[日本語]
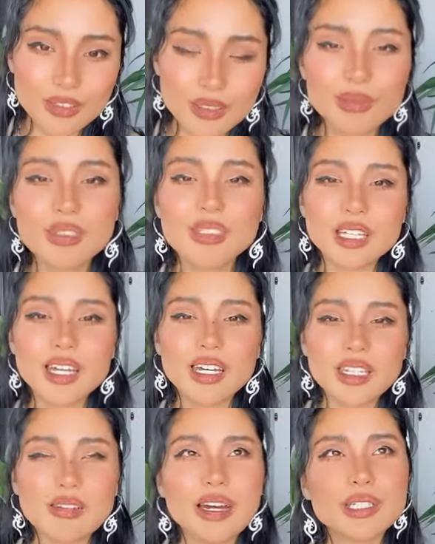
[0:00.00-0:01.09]
自分の中で
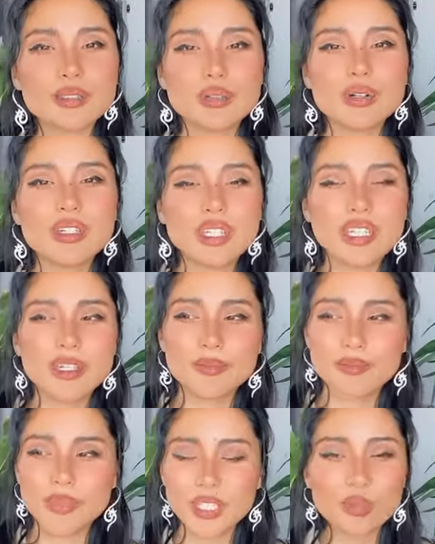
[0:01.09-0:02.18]
はすごい
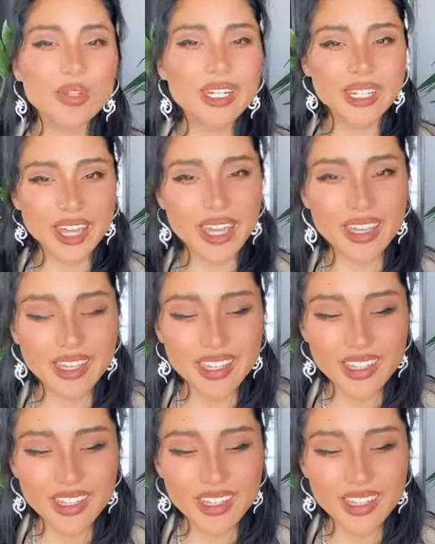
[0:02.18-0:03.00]
一人で